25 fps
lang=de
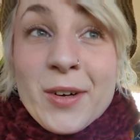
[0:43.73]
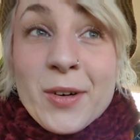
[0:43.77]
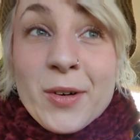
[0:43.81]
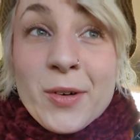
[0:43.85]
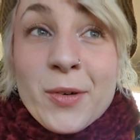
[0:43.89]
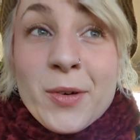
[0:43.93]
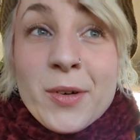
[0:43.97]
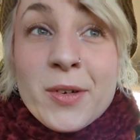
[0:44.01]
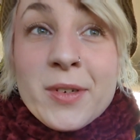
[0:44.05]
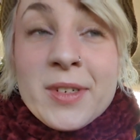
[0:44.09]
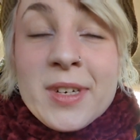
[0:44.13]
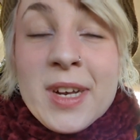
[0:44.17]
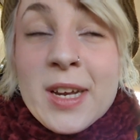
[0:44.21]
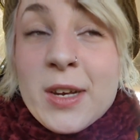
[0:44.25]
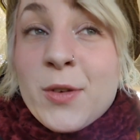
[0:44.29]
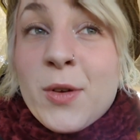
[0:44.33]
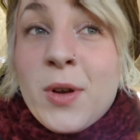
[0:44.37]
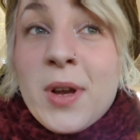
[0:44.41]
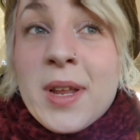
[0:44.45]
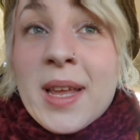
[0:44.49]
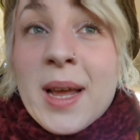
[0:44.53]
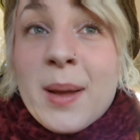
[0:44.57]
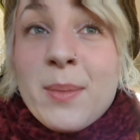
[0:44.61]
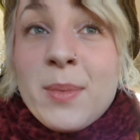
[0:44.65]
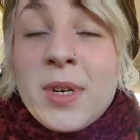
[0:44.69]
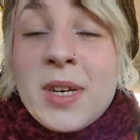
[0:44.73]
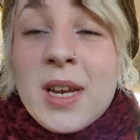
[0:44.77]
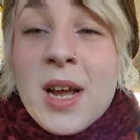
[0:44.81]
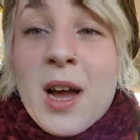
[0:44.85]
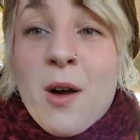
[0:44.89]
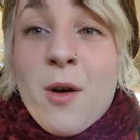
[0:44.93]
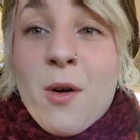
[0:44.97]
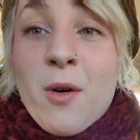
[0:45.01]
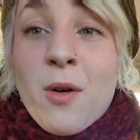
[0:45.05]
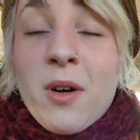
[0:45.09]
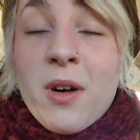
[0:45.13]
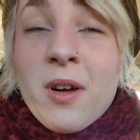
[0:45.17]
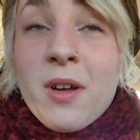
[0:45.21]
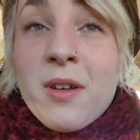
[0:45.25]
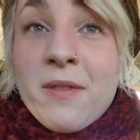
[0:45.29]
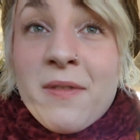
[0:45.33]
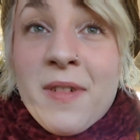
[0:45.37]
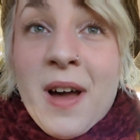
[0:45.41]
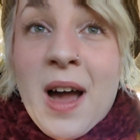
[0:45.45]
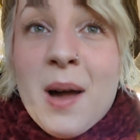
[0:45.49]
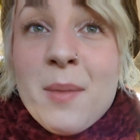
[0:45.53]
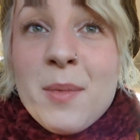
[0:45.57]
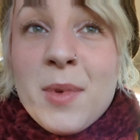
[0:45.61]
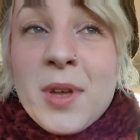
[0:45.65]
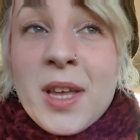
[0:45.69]
Und natürlich haben die da auch äh,
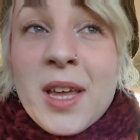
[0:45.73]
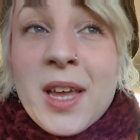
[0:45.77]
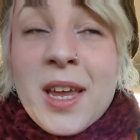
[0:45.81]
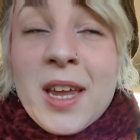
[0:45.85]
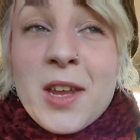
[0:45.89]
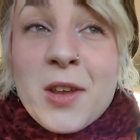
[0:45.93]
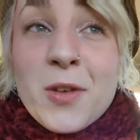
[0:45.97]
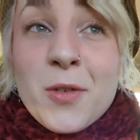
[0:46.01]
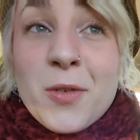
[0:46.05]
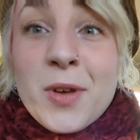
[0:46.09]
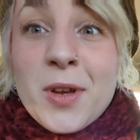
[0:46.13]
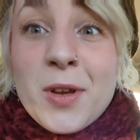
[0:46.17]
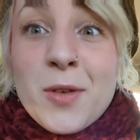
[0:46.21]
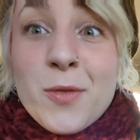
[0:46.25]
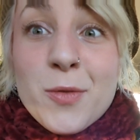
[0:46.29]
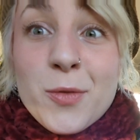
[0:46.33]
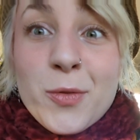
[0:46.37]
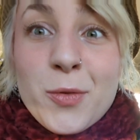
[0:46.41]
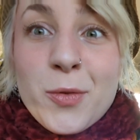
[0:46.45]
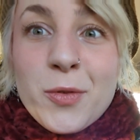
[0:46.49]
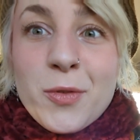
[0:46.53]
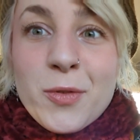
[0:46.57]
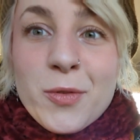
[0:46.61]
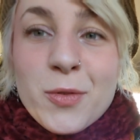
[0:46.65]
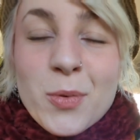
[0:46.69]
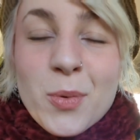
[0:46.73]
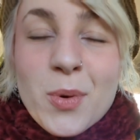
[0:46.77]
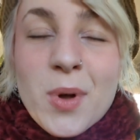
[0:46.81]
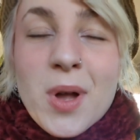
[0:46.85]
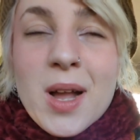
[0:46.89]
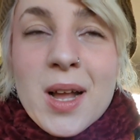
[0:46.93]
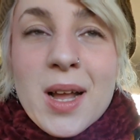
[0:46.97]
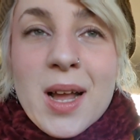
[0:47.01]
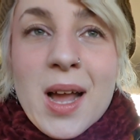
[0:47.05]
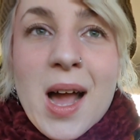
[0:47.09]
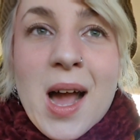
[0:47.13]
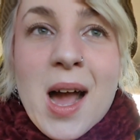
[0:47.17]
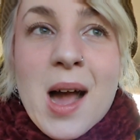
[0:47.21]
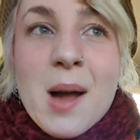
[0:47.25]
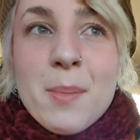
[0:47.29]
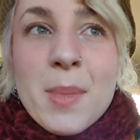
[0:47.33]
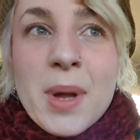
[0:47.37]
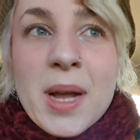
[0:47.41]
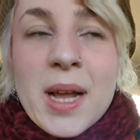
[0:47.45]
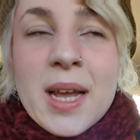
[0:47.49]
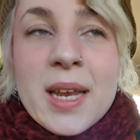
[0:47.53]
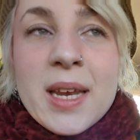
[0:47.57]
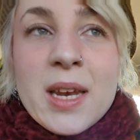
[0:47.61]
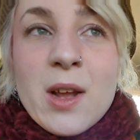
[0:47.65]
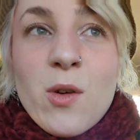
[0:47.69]
warme Gerichte und nicht nur süßen Zuckerkram.
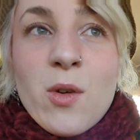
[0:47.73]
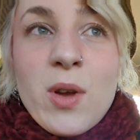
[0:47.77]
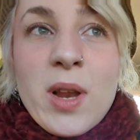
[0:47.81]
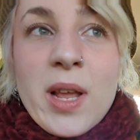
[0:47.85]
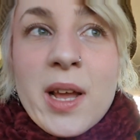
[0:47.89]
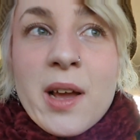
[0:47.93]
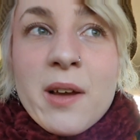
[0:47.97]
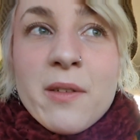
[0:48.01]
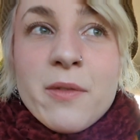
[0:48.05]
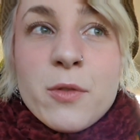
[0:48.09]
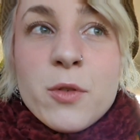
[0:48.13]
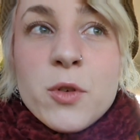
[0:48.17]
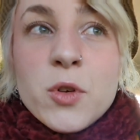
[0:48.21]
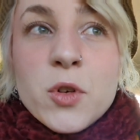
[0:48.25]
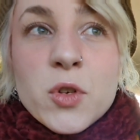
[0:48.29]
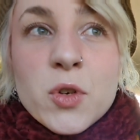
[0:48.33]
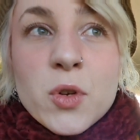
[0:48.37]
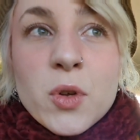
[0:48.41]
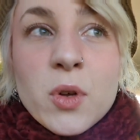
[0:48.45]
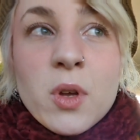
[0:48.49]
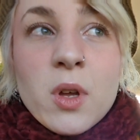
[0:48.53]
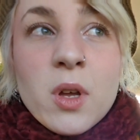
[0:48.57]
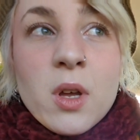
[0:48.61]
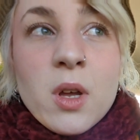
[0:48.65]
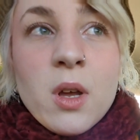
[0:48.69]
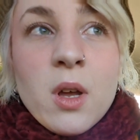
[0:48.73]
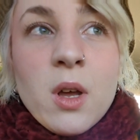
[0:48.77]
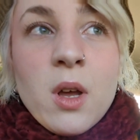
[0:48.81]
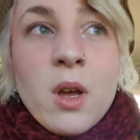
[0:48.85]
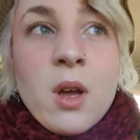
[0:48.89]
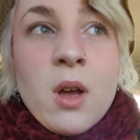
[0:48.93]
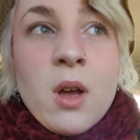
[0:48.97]
Man kann da auch lecker frühstücken.